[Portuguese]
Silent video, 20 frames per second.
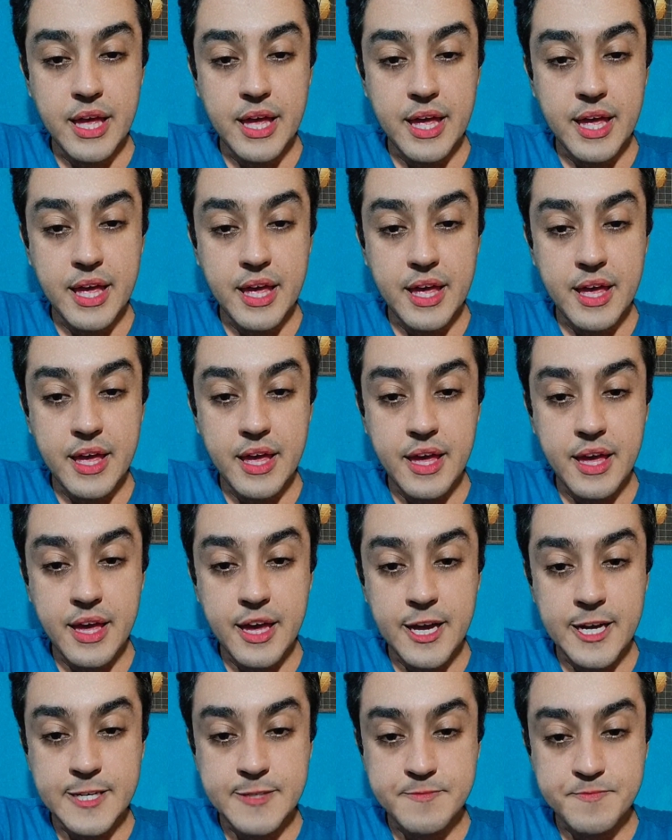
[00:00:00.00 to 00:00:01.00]
É,
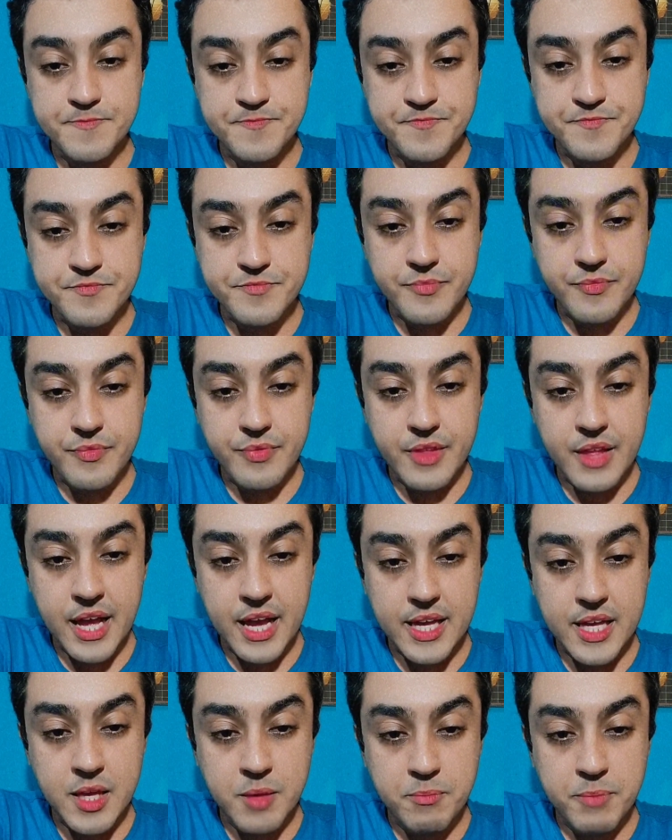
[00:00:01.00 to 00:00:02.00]

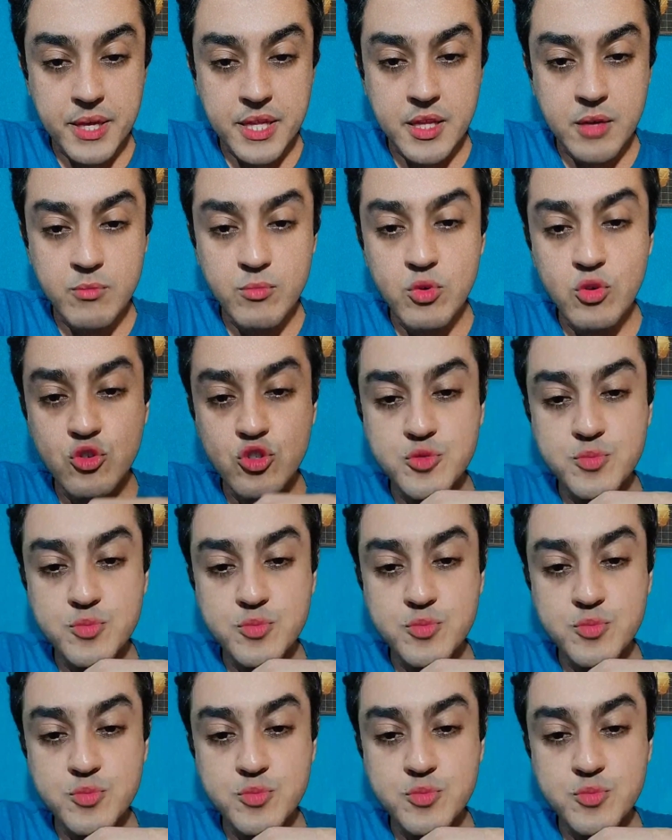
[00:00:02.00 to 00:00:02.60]
aqui em Pernambuco,